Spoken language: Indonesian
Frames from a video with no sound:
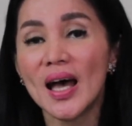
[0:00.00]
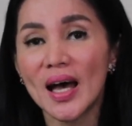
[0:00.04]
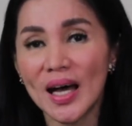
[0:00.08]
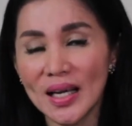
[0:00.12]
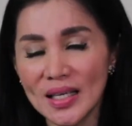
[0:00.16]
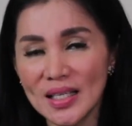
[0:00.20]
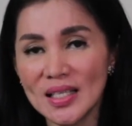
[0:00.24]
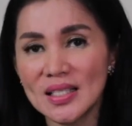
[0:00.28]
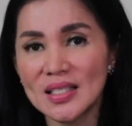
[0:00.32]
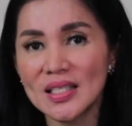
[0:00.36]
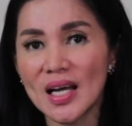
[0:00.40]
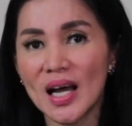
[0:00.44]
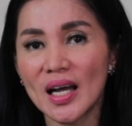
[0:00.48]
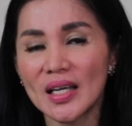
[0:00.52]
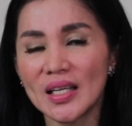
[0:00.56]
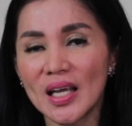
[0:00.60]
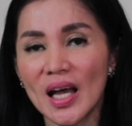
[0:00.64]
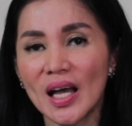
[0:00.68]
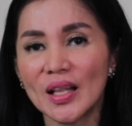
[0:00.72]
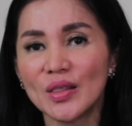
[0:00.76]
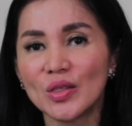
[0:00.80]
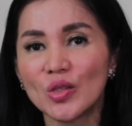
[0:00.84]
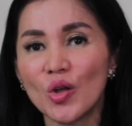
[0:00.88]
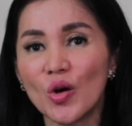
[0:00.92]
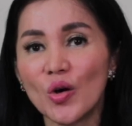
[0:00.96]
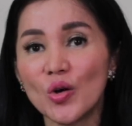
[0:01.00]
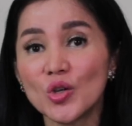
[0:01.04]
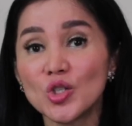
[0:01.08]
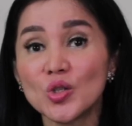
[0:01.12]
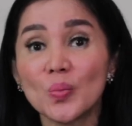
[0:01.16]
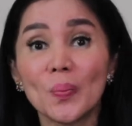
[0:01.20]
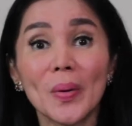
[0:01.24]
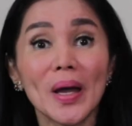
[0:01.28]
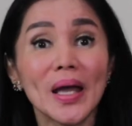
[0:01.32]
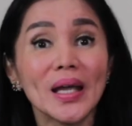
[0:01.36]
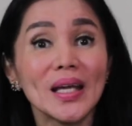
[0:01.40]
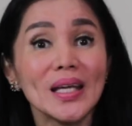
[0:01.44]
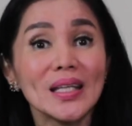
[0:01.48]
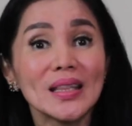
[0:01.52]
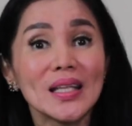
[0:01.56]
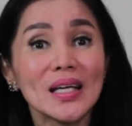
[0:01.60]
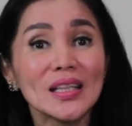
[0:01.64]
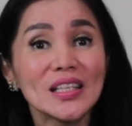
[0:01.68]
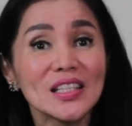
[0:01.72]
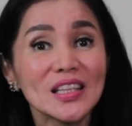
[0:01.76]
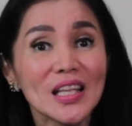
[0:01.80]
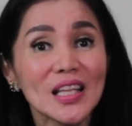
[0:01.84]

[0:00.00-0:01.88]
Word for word: Hadi Cahyanto supaya kita